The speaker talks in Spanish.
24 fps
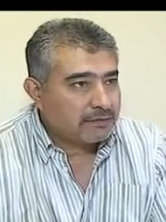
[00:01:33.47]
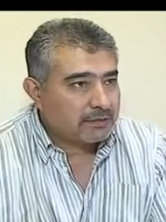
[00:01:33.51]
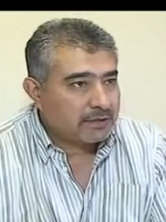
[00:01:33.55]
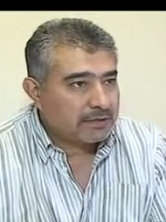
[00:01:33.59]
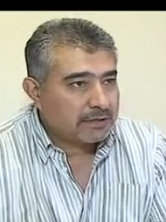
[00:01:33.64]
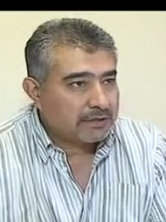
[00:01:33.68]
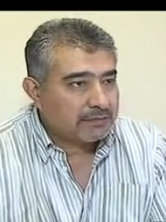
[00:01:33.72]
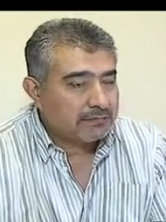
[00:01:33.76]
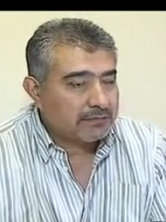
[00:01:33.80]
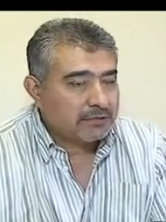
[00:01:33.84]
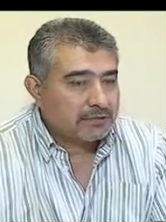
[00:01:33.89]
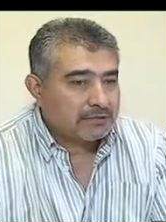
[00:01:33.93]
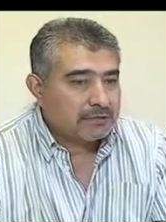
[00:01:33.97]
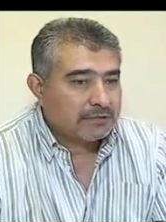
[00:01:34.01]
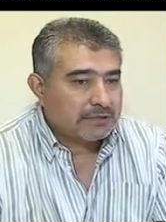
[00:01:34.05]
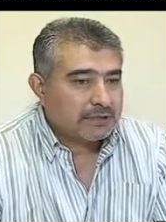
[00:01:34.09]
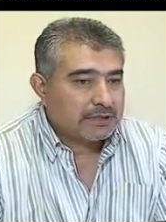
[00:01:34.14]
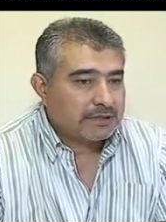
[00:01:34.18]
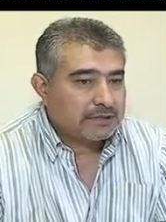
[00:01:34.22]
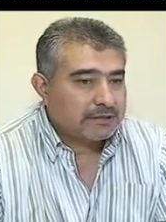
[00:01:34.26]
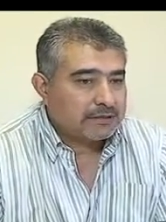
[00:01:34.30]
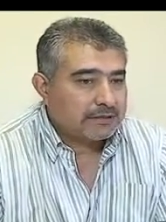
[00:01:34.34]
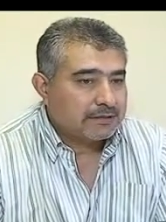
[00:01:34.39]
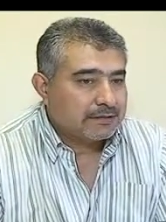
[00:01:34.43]
por ejemplo,
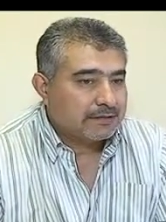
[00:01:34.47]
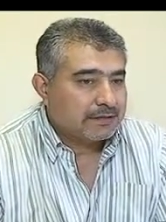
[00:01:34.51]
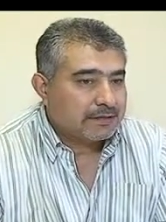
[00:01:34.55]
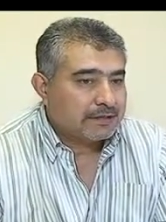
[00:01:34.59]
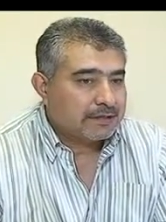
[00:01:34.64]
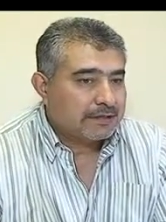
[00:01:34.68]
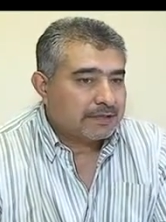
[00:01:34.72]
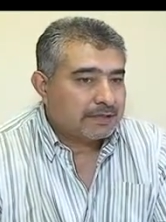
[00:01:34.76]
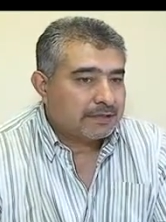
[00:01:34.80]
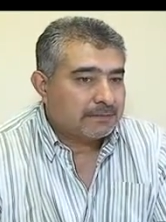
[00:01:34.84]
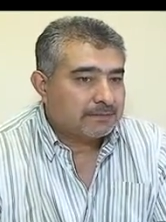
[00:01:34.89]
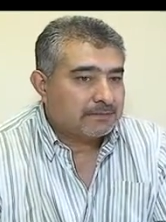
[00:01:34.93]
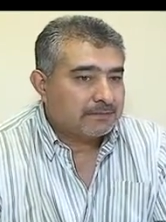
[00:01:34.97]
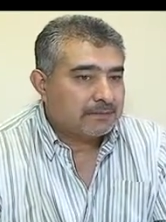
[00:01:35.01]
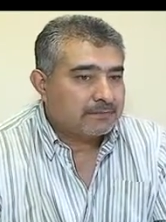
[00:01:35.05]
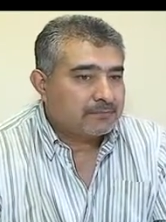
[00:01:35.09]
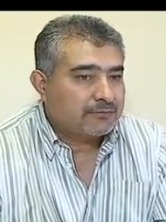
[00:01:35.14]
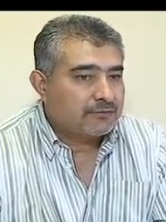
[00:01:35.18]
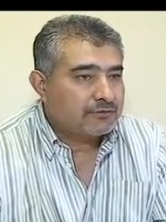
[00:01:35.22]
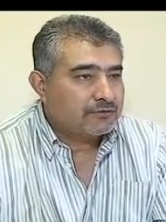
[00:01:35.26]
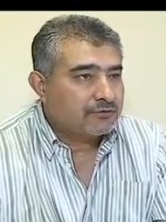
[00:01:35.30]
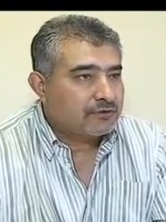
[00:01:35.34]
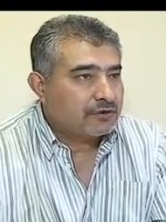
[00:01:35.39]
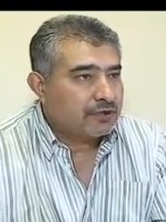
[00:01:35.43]
donde
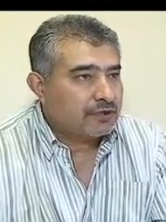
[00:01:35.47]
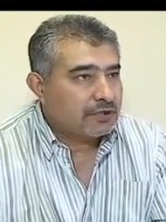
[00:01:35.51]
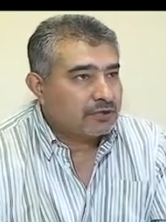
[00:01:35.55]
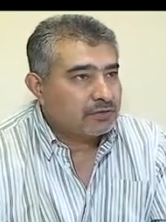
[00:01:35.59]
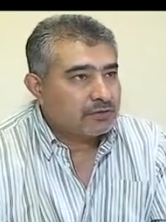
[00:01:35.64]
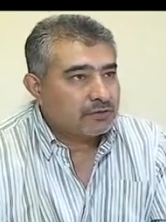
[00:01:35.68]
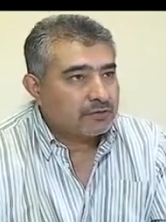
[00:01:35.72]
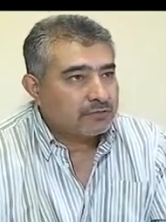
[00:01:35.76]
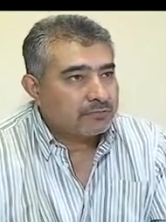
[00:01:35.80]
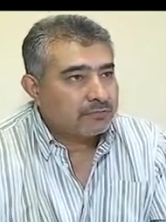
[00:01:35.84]
están funcionando